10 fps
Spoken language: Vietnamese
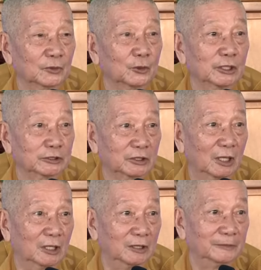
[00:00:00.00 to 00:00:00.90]
tôi rất
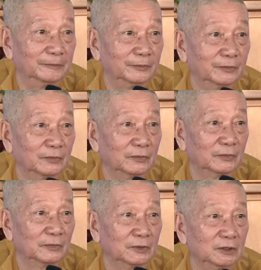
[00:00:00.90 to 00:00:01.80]
sợ
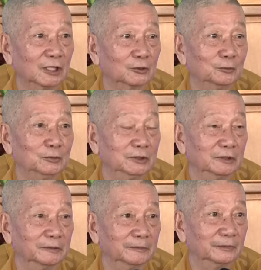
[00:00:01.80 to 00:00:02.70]
người ta cúng
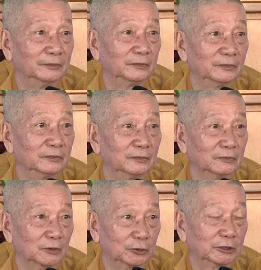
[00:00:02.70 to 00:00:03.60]
dường.
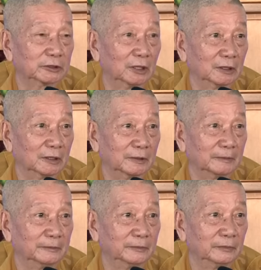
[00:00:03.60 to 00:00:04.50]
Tôi rất sợ cái này.
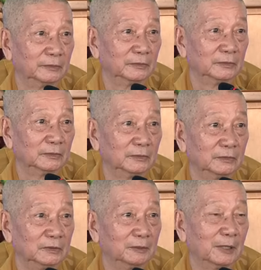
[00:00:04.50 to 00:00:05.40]

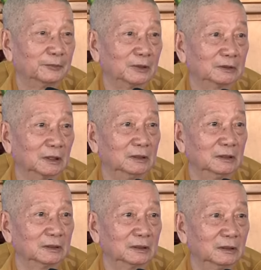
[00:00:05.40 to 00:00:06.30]
Nhưng mà Phật
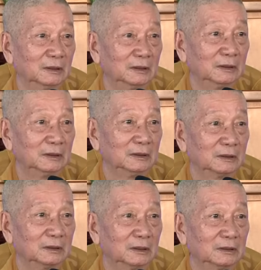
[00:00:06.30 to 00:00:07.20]
tử
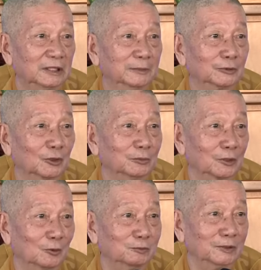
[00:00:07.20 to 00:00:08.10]
cứ tìm tôi
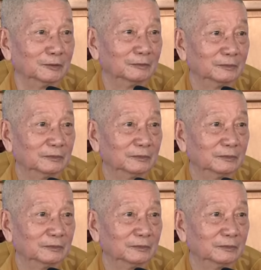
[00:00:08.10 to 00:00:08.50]
mà cúng hả?